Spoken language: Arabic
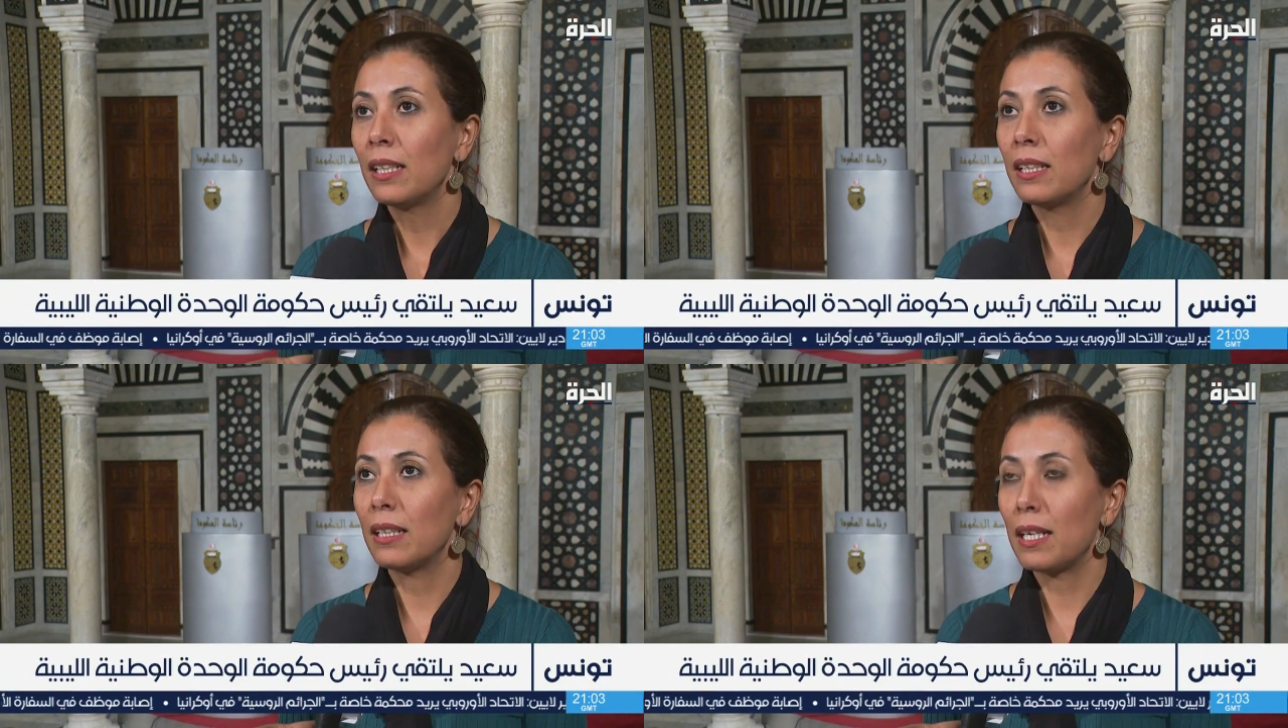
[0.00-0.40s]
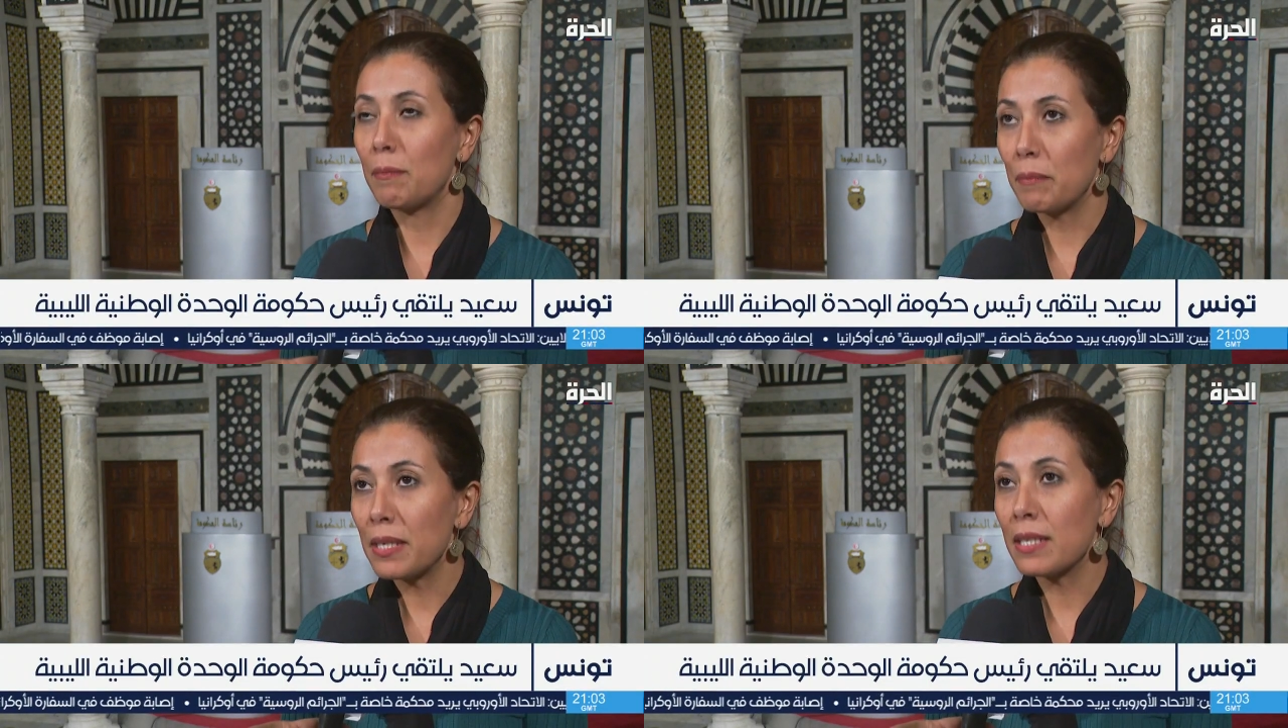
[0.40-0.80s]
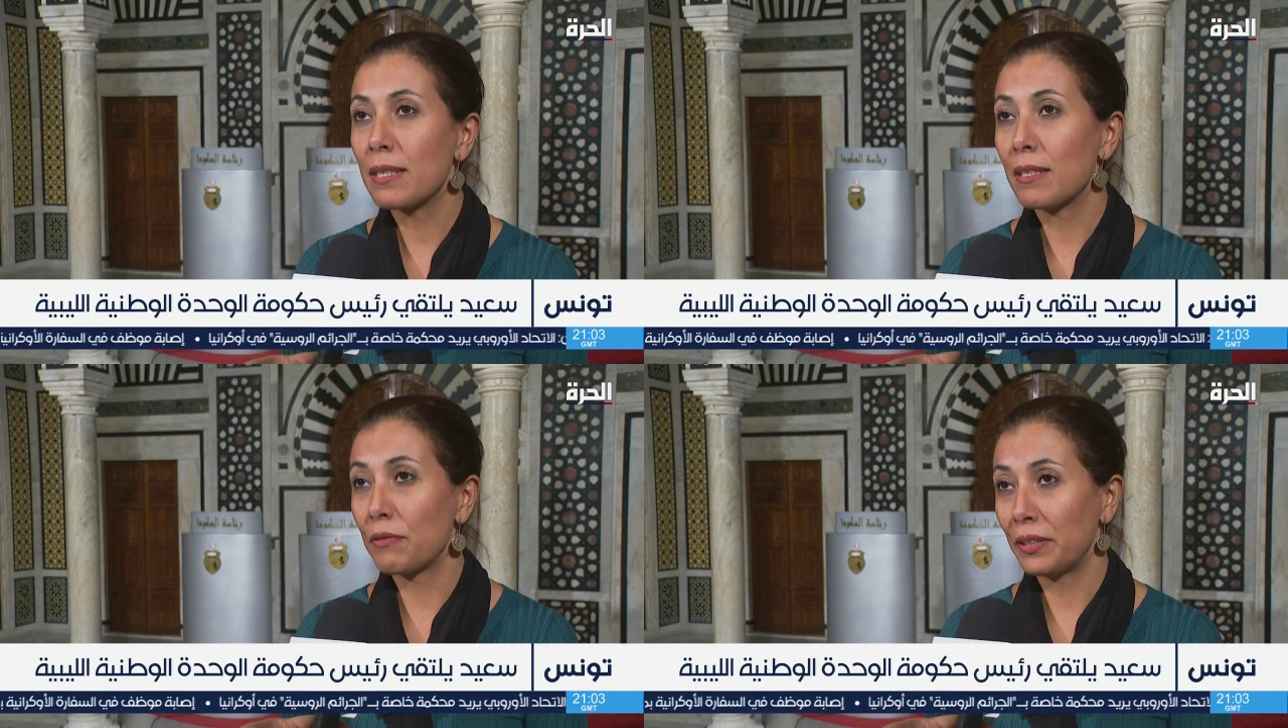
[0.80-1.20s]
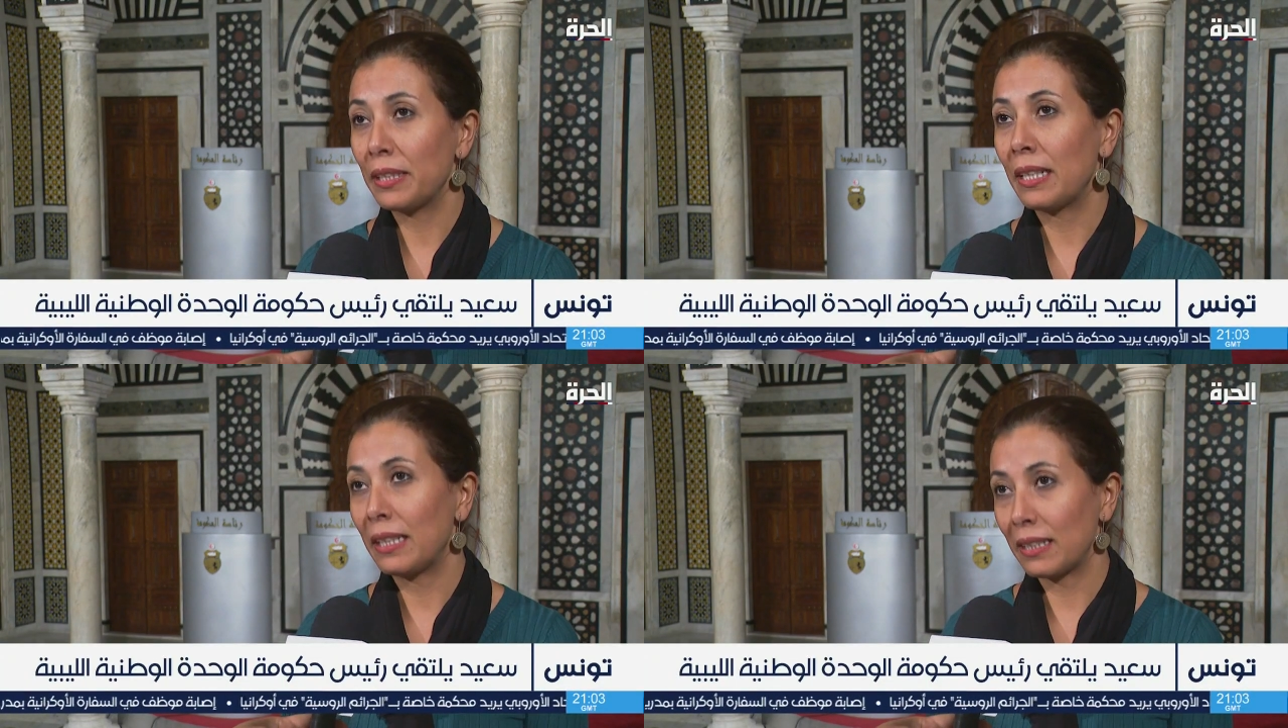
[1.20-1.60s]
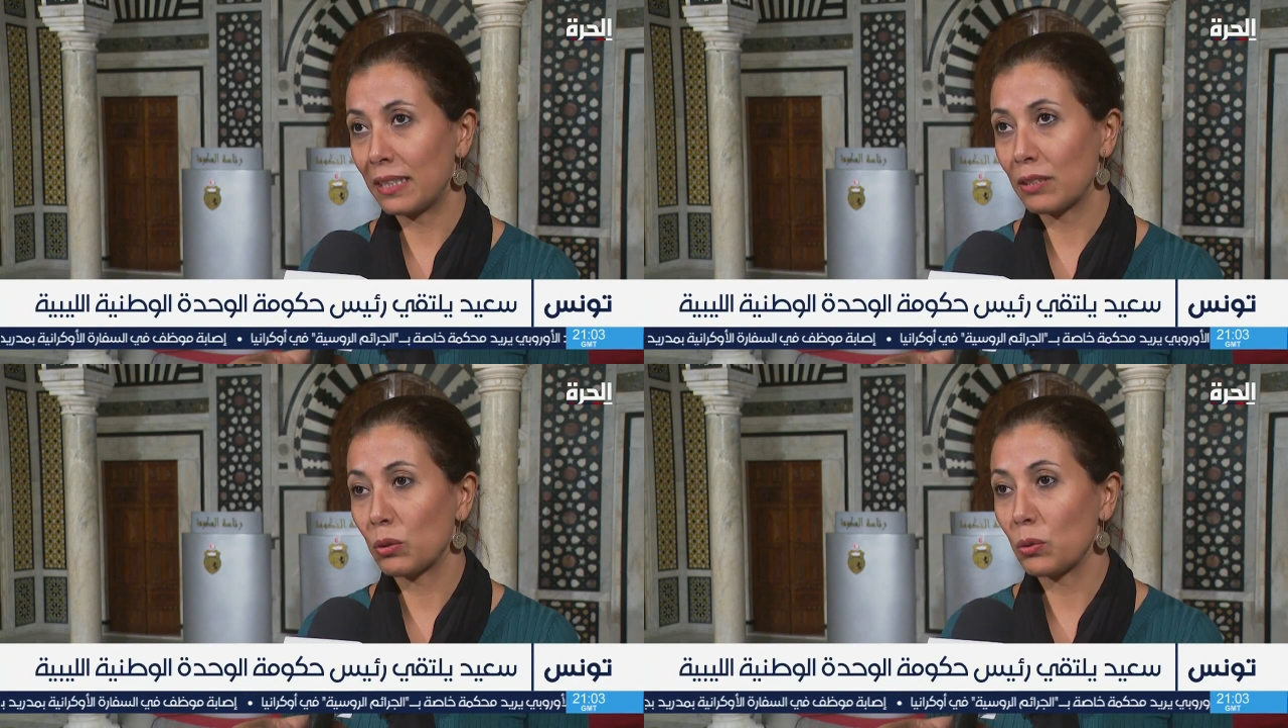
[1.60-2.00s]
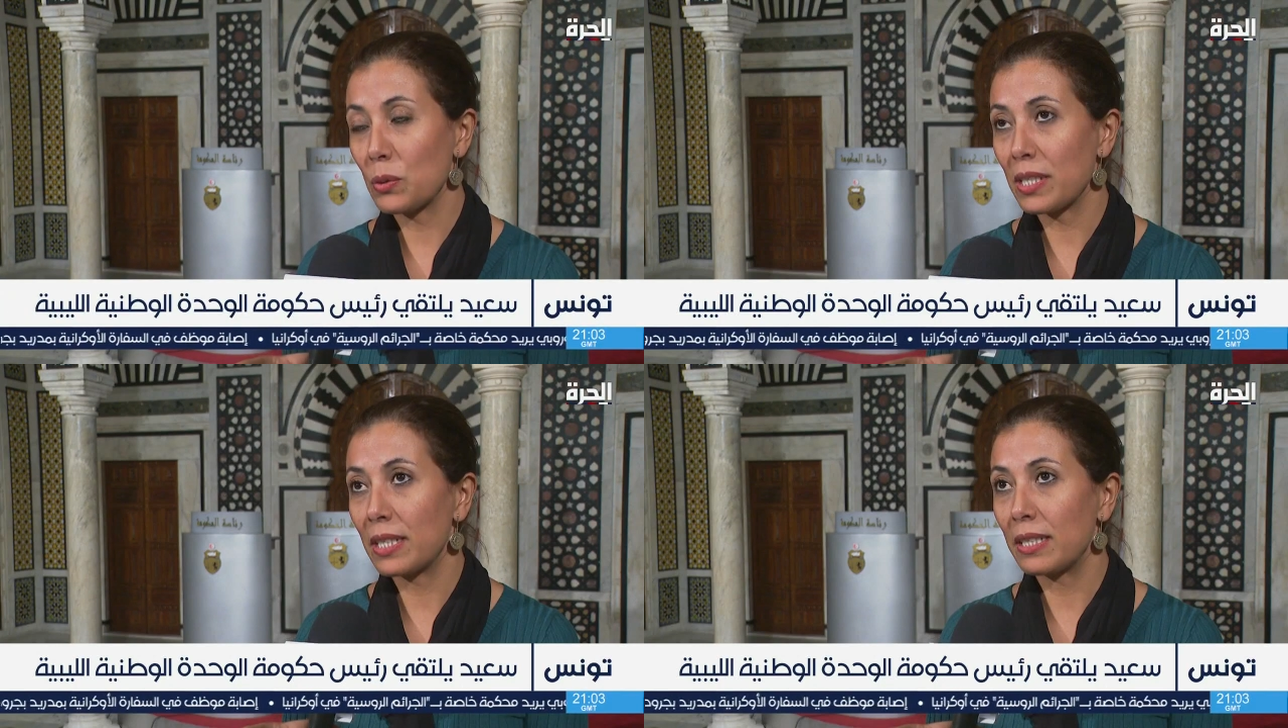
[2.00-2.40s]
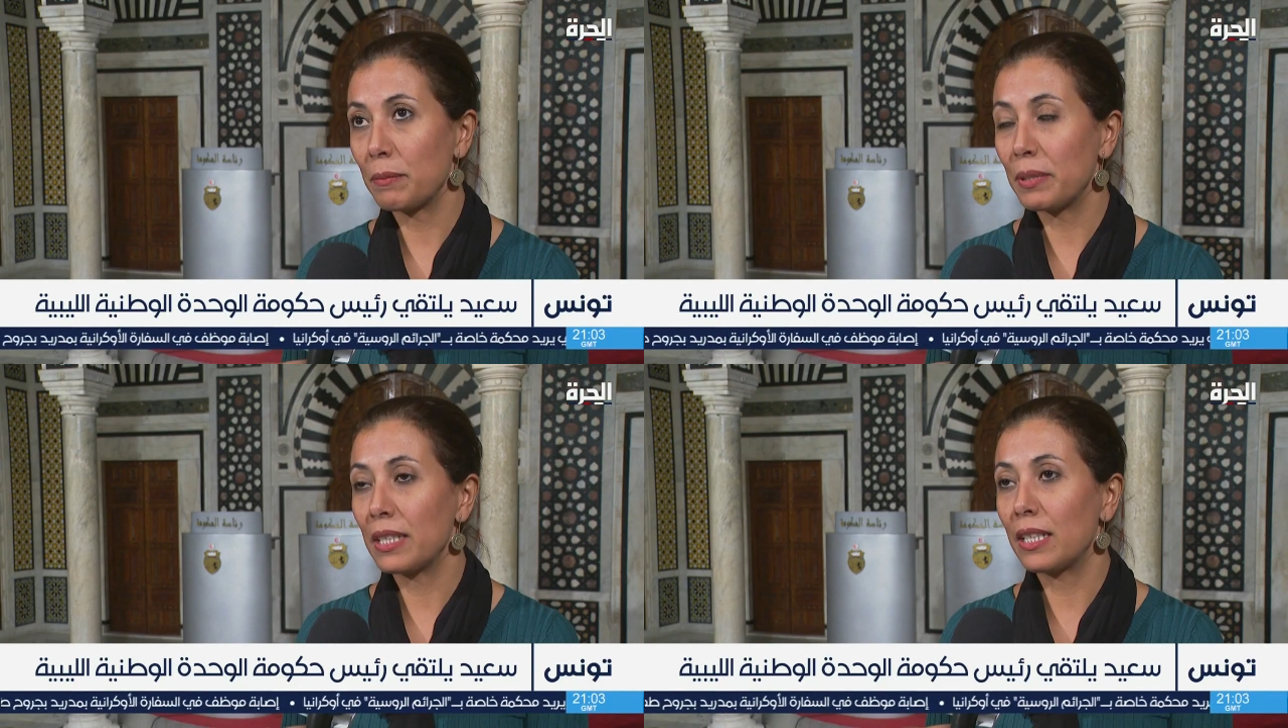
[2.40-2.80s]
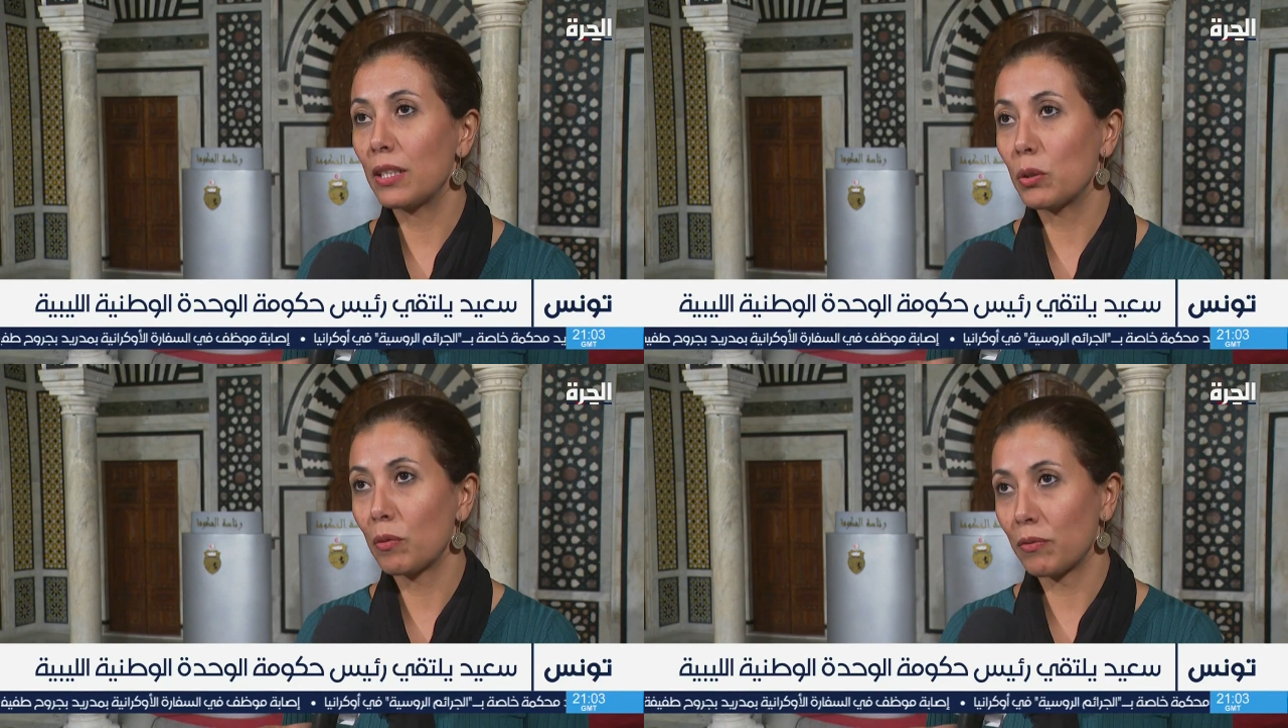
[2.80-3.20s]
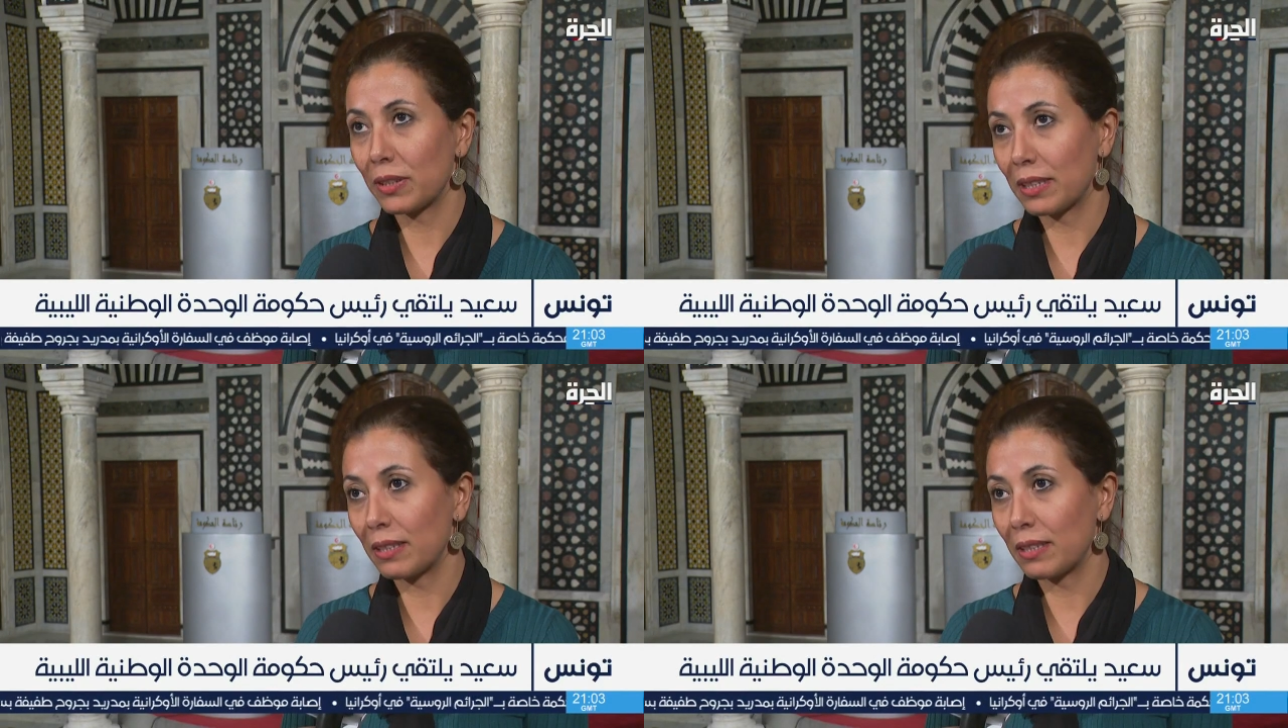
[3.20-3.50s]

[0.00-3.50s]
أهمية تفعيل العلاقات التونسية الليبية لأنه في الفترة